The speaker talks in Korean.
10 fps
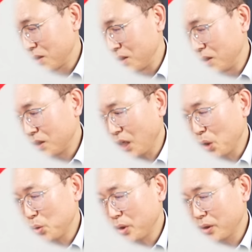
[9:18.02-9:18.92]
이
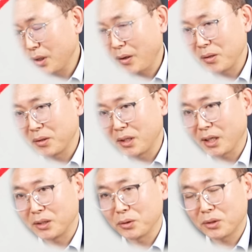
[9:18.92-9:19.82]
자율주행과
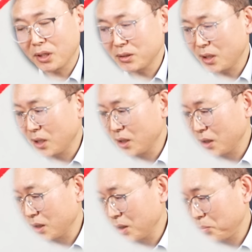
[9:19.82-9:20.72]
관련해가지고
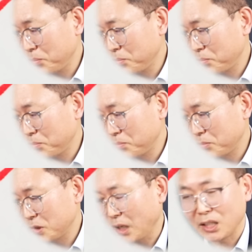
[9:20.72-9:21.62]
테슬라가
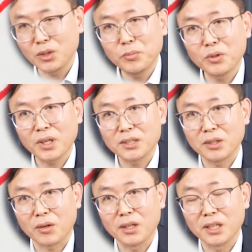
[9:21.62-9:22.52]
그 안전평가에서
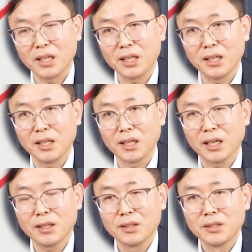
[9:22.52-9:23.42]

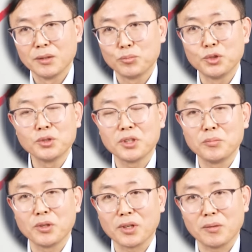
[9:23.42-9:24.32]
11개가
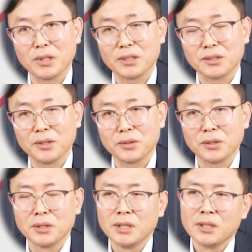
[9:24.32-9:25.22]
부정적인 평가를 받았어요.
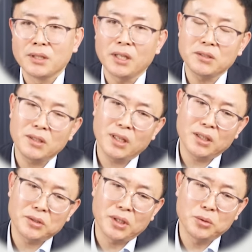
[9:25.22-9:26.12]
그래서
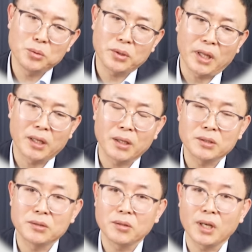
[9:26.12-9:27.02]
테슬라 쟤도
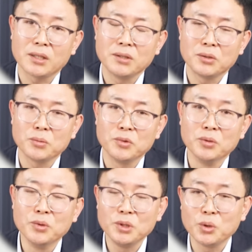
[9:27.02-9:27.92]
되겠어라는 좀
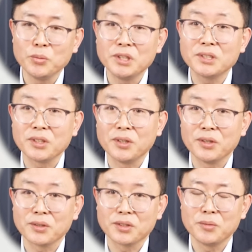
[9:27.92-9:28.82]
의문이 좀
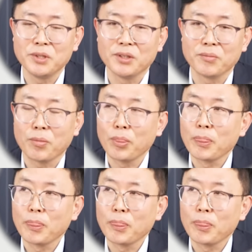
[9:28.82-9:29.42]
있어요. 그러면